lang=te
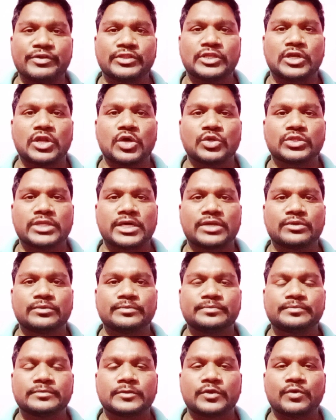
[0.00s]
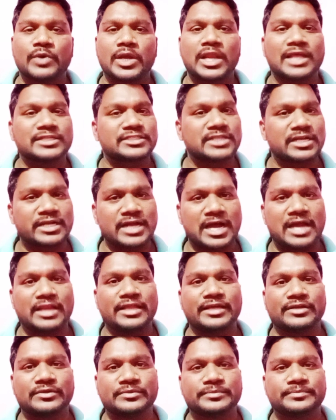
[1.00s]
పవిత్రులు అవుతారు వాళ్ళు అసలు
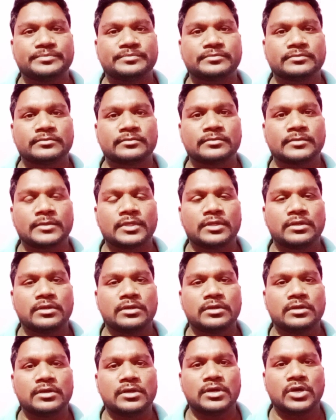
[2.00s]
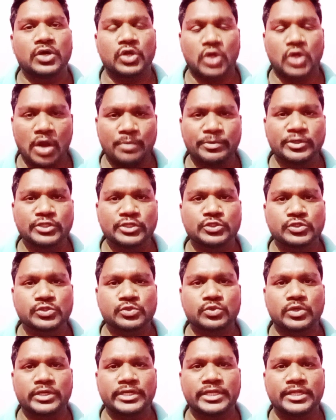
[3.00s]
కాలేరు రాముడు
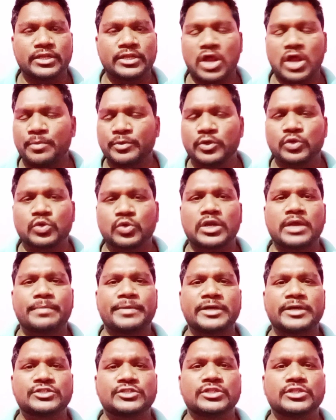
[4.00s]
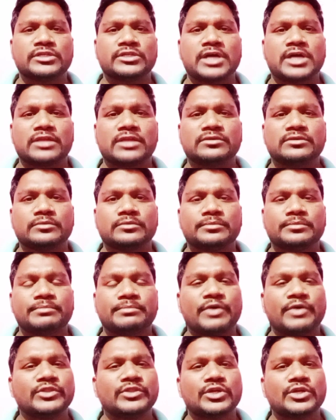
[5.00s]
చూసుకోండి రాముడు కూడా పరిశుద్ధుడు కాదు
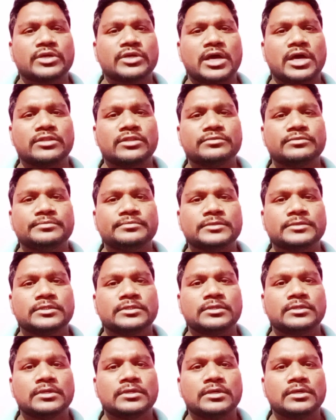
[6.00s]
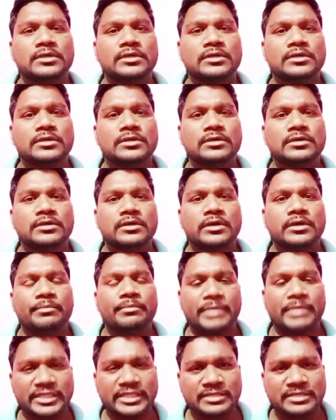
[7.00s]
పవిత్రుడు కాదు
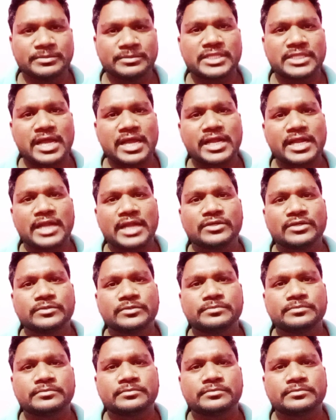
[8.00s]
మద్యం తాగాడు